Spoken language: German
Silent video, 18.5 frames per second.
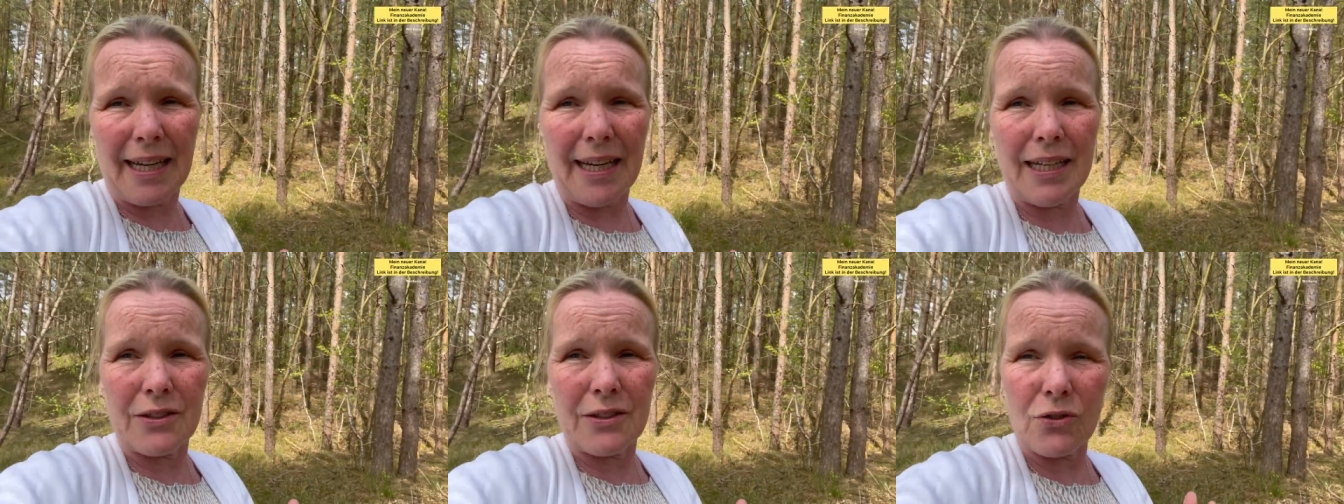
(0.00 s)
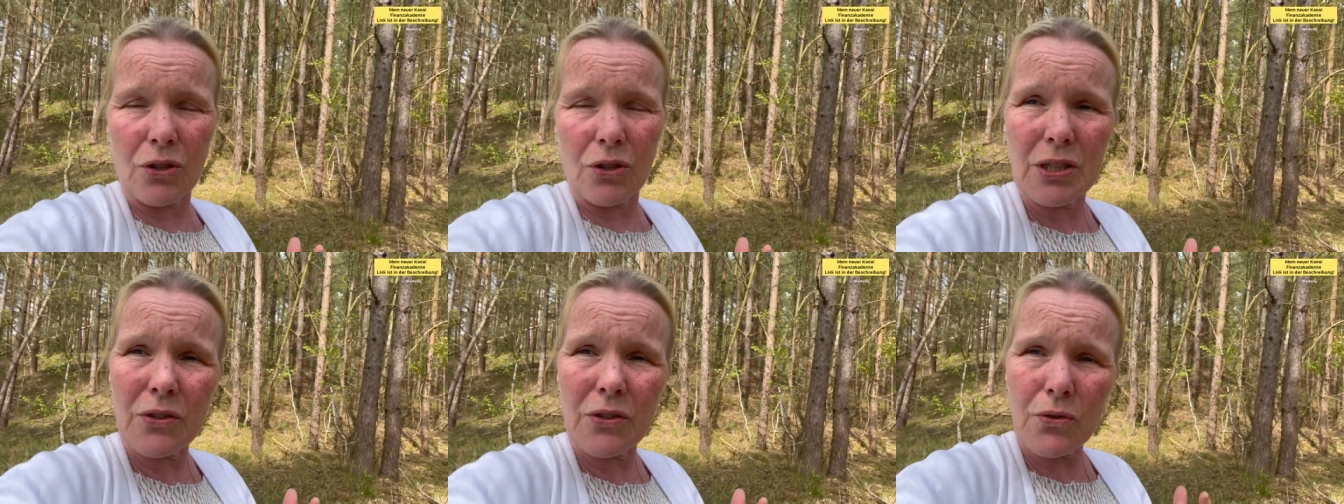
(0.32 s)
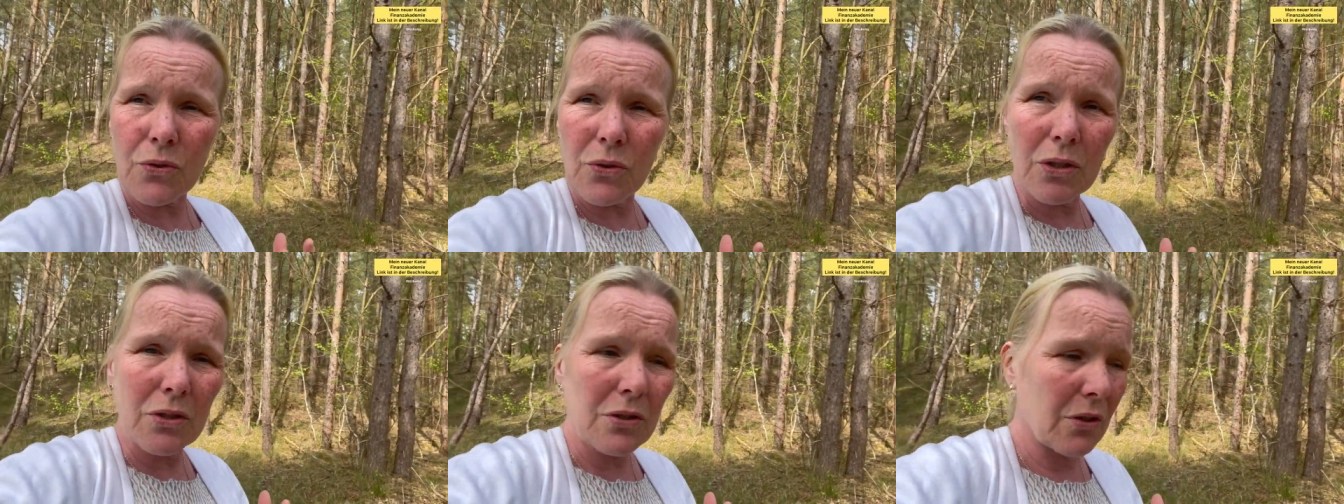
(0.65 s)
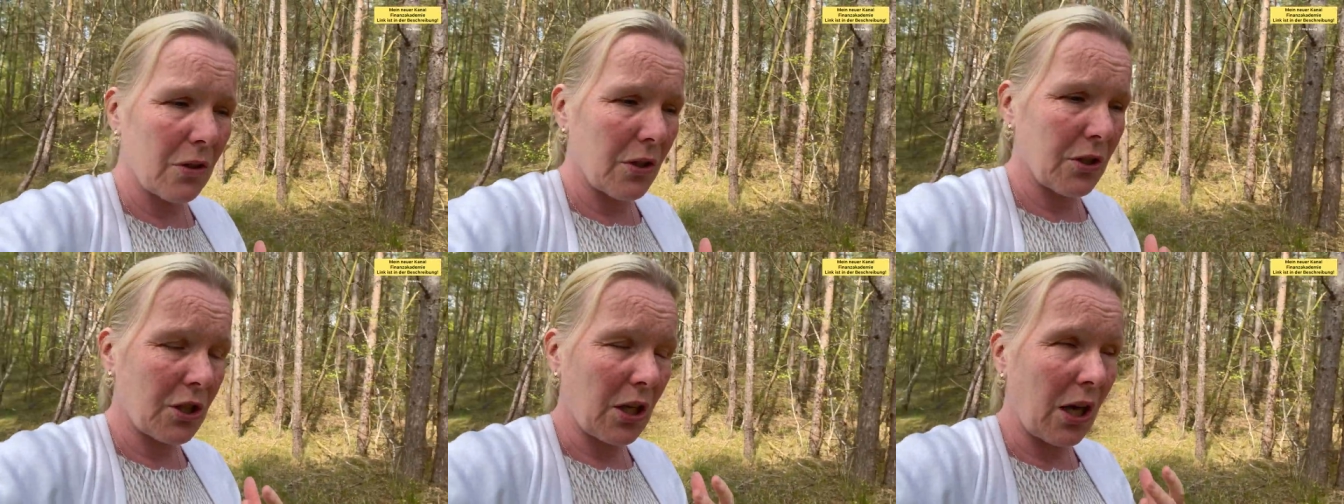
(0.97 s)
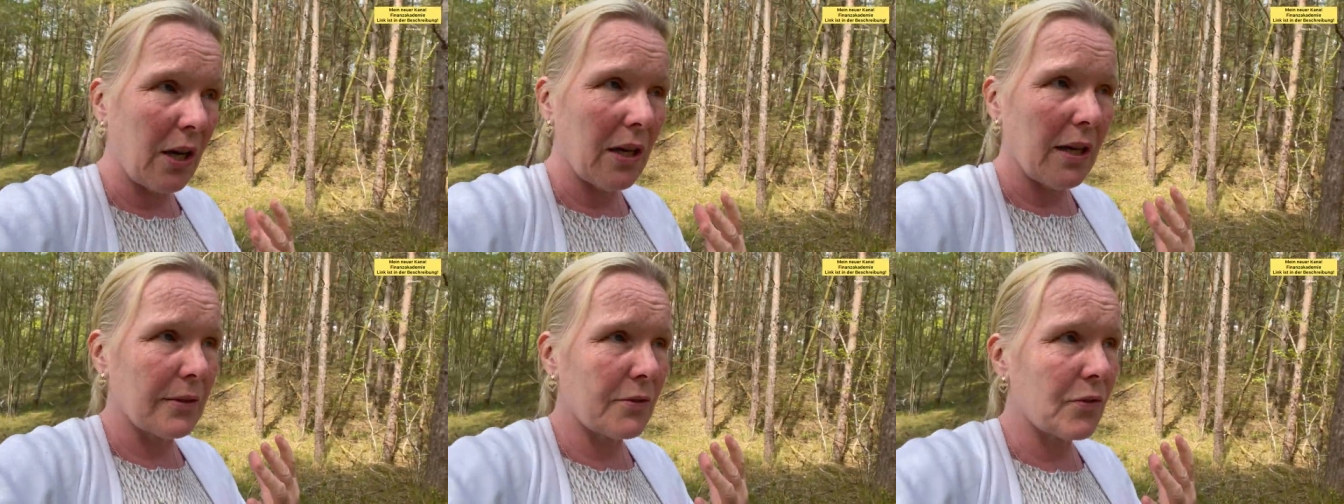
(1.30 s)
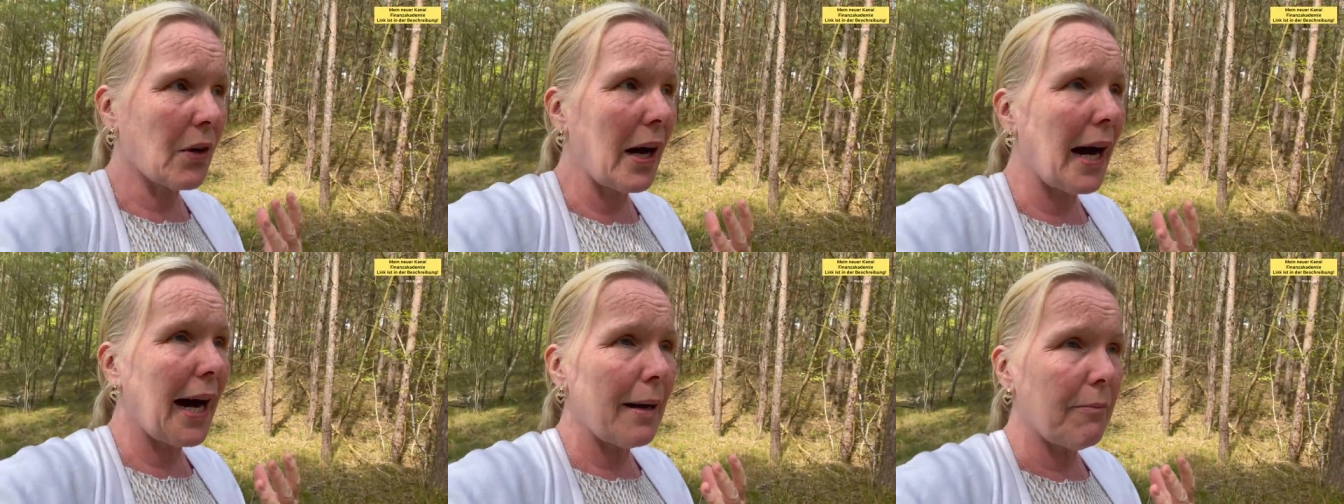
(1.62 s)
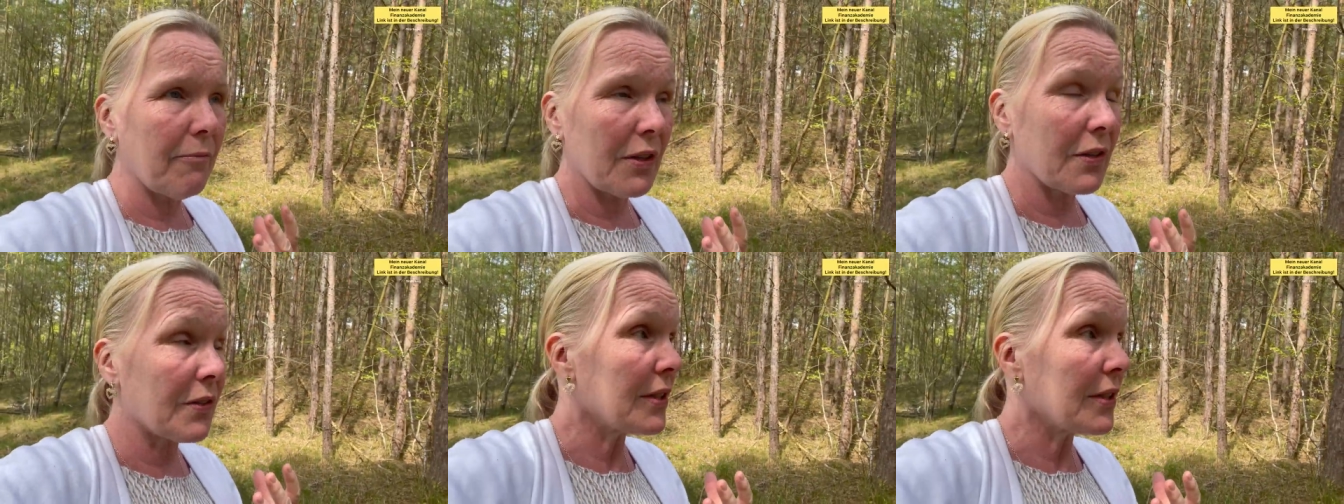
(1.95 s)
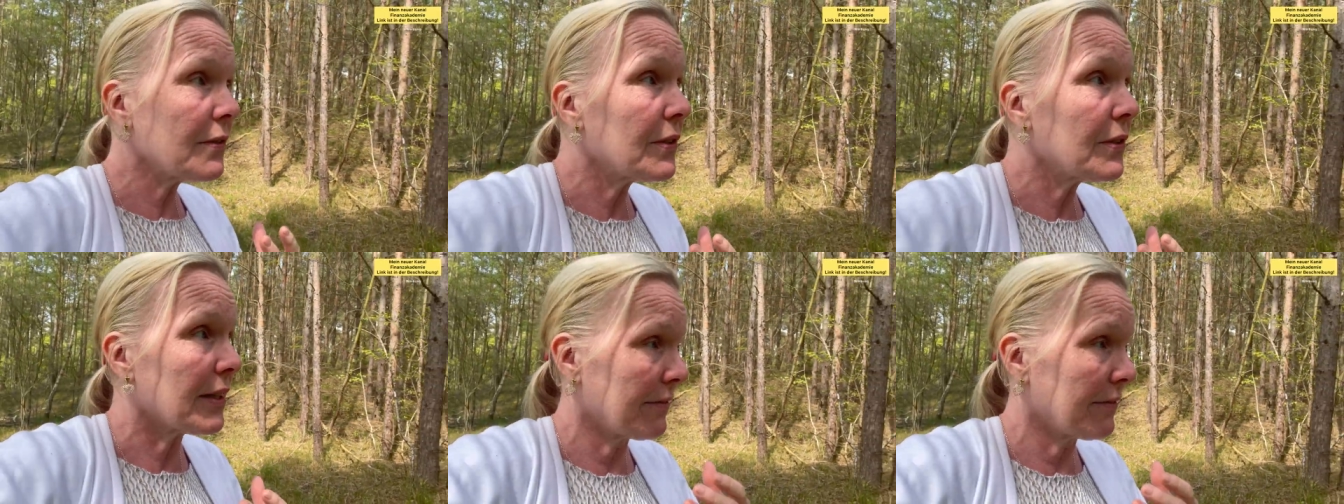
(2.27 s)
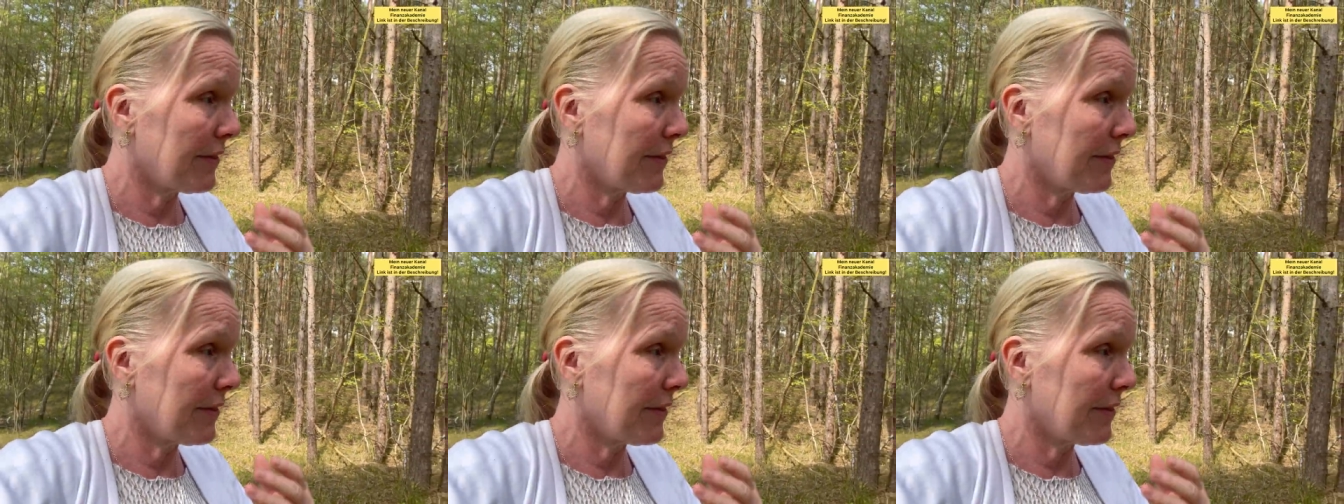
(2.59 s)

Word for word: ein solches Ohrgeräusch äh, zu haben, was nicht wieder